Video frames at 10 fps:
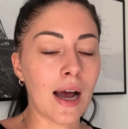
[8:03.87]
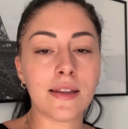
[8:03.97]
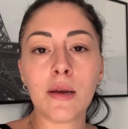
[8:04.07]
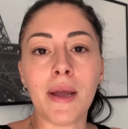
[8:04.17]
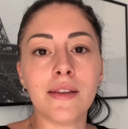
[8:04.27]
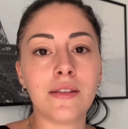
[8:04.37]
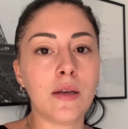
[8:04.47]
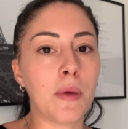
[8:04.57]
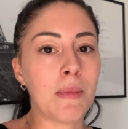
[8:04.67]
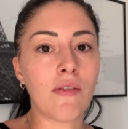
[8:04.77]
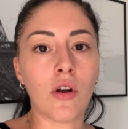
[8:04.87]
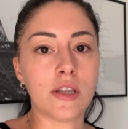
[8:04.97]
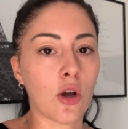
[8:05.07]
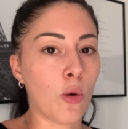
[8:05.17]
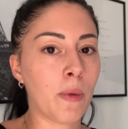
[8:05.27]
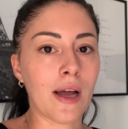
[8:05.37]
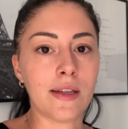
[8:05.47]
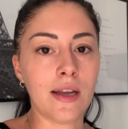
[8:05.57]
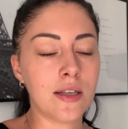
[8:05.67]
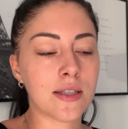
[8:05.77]
altrimenti prima volta comprate
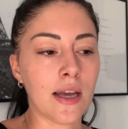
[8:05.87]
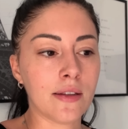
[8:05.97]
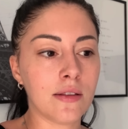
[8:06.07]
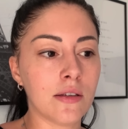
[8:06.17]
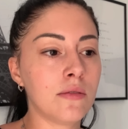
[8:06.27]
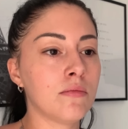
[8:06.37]
il set,